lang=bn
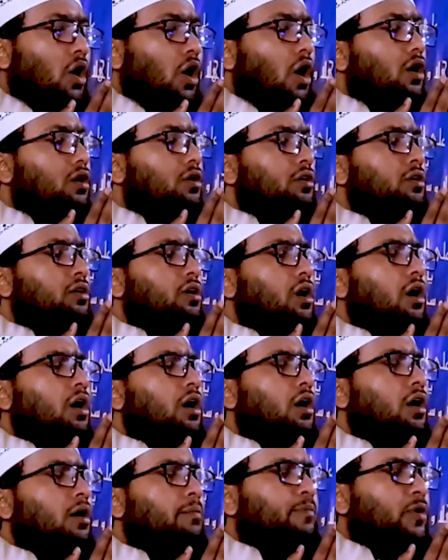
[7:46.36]
অঙ্গ
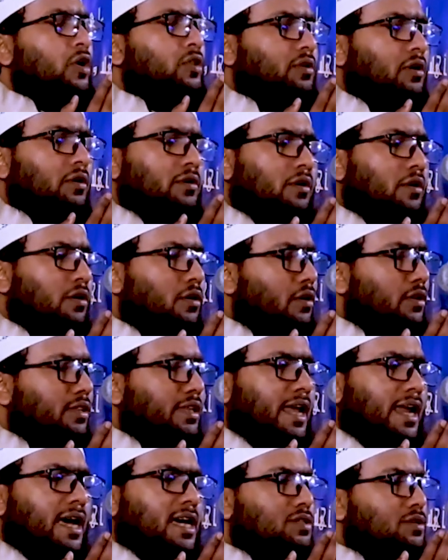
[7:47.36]
পতঙ্গর
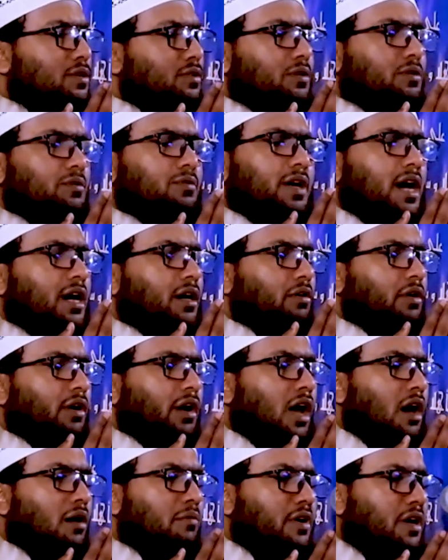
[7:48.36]
দ্বারাই যত গুণা
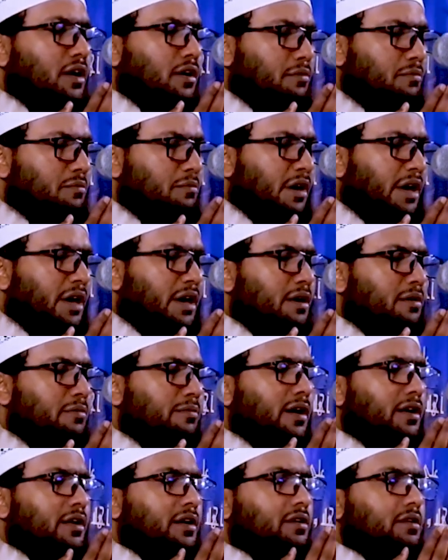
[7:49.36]
করলাম
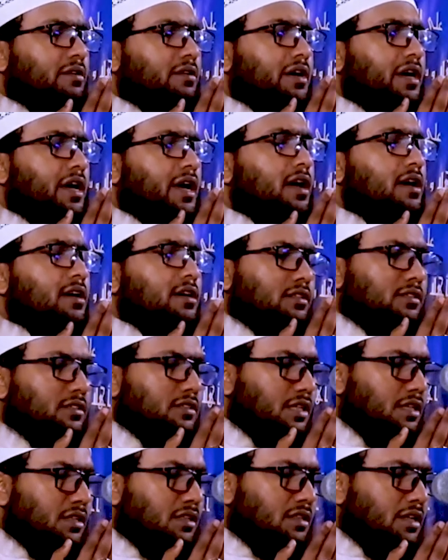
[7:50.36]
মেহরবানি করিয়া
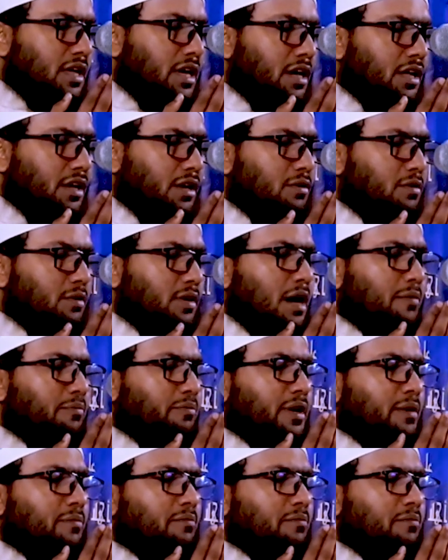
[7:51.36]
জিন্দগির গুণা আপনি